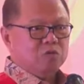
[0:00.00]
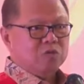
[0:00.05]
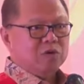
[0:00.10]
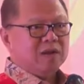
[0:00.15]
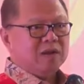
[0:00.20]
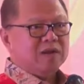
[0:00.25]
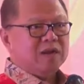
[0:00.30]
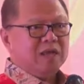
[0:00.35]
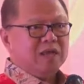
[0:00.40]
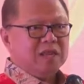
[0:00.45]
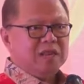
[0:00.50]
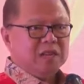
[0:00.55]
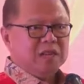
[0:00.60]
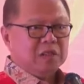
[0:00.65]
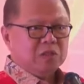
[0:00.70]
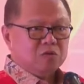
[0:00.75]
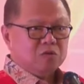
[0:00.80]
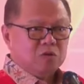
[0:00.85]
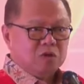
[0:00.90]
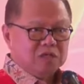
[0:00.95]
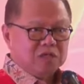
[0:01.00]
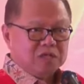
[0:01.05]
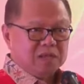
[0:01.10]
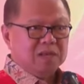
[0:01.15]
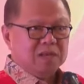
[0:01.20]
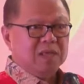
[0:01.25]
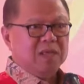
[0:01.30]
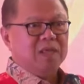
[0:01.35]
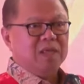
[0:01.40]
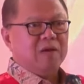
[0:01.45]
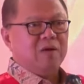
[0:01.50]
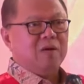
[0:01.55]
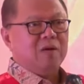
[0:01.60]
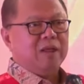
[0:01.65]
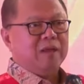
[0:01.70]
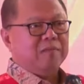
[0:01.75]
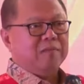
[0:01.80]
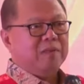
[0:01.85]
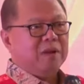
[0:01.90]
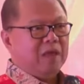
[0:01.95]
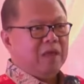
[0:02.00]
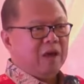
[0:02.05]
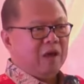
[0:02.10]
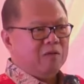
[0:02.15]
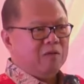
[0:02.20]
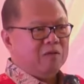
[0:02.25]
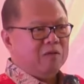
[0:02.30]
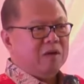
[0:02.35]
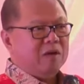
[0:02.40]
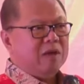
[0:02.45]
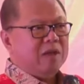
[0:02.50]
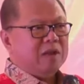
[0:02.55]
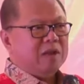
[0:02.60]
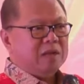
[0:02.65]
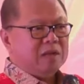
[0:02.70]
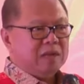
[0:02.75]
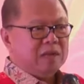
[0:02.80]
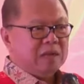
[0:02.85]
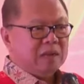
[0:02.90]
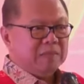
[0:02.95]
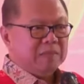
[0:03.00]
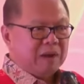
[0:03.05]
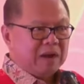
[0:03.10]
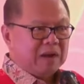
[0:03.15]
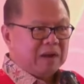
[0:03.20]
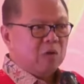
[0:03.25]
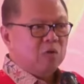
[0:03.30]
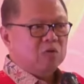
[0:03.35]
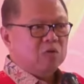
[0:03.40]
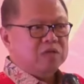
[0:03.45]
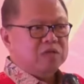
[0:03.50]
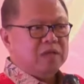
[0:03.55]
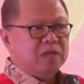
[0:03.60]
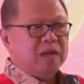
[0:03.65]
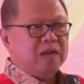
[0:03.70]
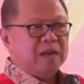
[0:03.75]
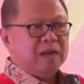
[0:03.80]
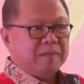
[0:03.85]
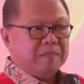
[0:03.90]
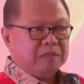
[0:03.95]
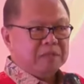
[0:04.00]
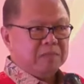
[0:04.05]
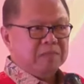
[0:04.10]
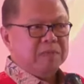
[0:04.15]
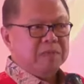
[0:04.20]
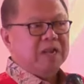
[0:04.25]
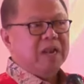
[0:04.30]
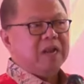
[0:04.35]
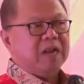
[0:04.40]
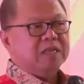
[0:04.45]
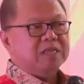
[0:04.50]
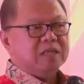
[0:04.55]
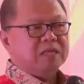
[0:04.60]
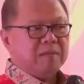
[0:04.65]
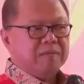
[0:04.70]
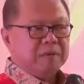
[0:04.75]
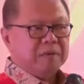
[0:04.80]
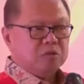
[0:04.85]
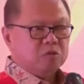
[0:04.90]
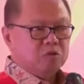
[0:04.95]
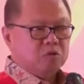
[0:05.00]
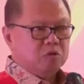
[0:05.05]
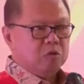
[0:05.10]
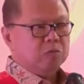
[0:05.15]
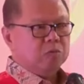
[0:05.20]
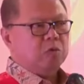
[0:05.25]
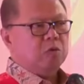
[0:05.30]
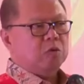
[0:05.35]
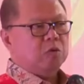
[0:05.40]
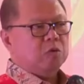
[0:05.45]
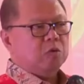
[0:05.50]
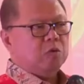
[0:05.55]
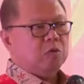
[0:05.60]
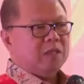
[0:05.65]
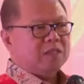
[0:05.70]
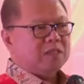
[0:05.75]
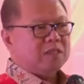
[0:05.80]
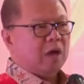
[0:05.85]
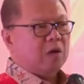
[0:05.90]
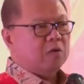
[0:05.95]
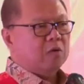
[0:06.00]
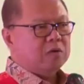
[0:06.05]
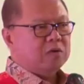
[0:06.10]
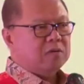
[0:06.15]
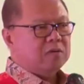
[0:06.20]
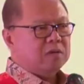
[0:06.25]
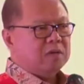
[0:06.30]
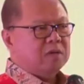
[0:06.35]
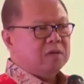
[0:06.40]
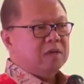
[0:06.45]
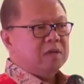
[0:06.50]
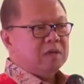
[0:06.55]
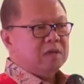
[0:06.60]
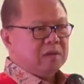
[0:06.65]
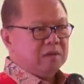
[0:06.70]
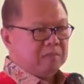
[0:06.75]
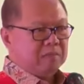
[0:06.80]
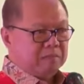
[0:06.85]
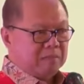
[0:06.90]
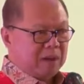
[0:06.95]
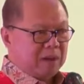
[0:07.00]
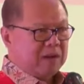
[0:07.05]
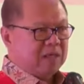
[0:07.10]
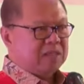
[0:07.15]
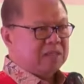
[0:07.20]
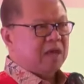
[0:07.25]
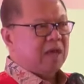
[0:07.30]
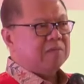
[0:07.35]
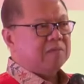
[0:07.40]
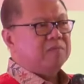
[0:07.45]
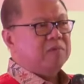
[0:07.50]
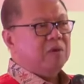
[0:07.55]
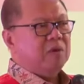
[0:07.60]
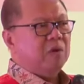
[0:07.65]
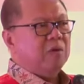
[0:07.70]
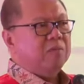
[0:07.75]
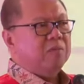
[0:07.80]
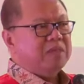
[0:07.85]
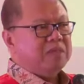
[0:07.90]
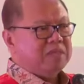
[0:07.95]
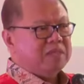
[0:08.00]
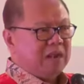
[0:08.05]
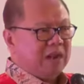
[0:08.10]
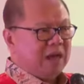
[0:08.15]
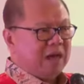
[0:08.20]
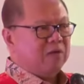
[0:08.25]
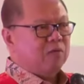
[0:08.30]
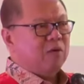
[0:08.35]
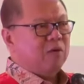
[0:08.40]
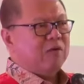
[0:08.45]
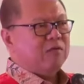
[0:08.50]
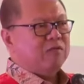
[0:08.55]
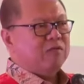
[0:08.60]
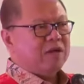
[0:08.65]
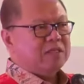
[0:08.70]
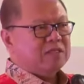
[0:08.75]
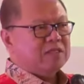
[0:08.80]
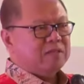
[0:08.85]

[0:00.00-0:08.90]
karena ini ditulis sendiri oleh beliau pada usia 69 sampai 72 tahun pada saat beliau menjelang wafat